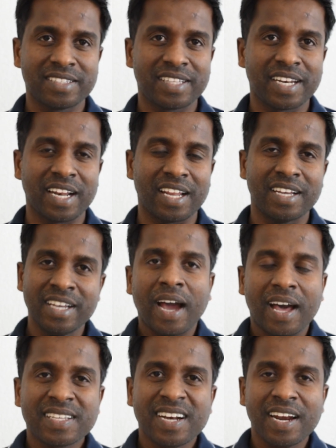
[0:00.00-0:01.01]
தெரியல
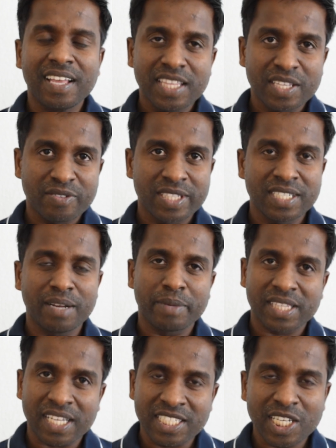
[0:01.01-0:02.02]
அதனால இதை வந்து நம்ம
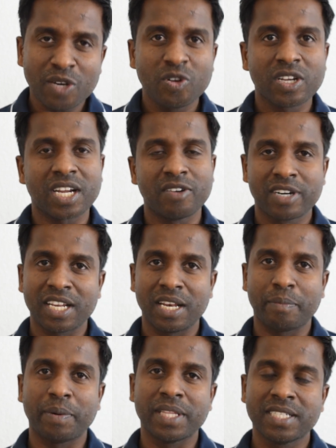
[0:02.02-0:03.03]
தஞ்சாவூர்
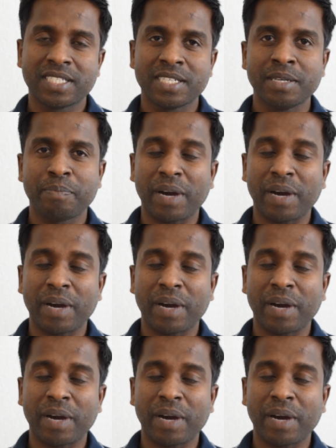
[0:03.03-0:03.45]
கல்வெட்டில் பதிச்சு